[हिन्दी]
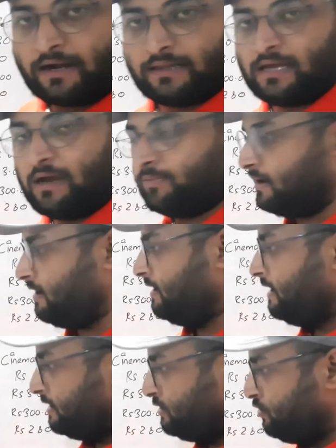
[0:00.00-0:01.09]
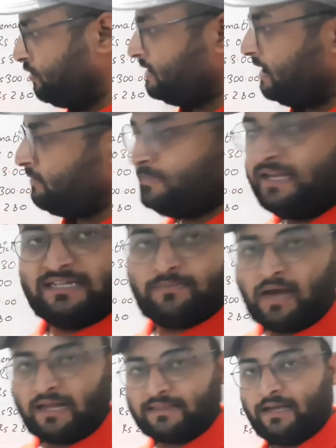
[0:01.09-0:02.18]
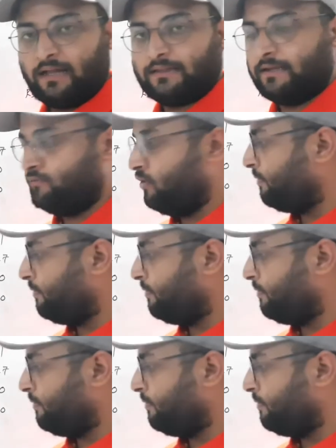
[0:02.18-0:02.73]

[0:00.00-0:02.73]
रहा था आपका 2020 में आते आते वो